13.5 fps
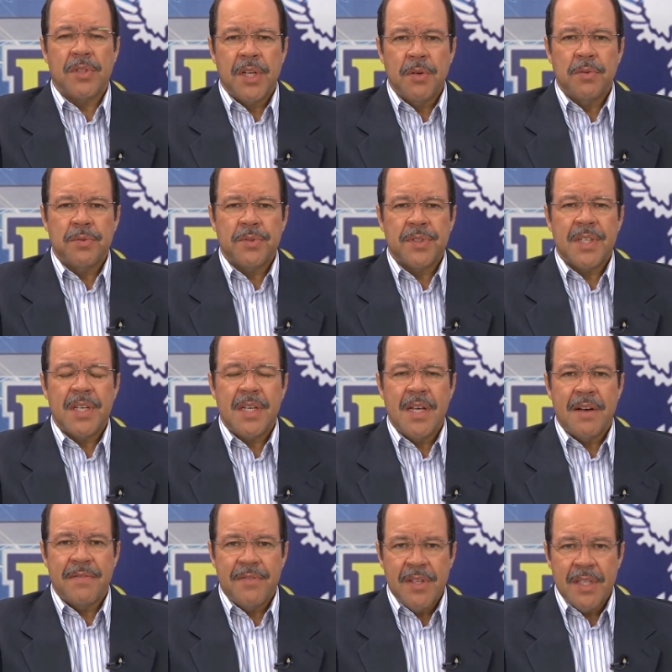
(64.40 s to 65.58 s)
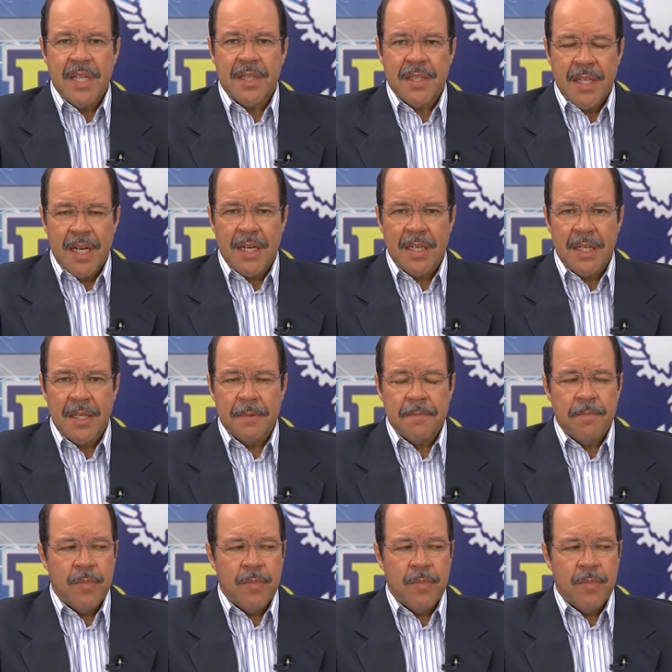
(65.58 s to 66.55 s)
Deus e a vida eterna.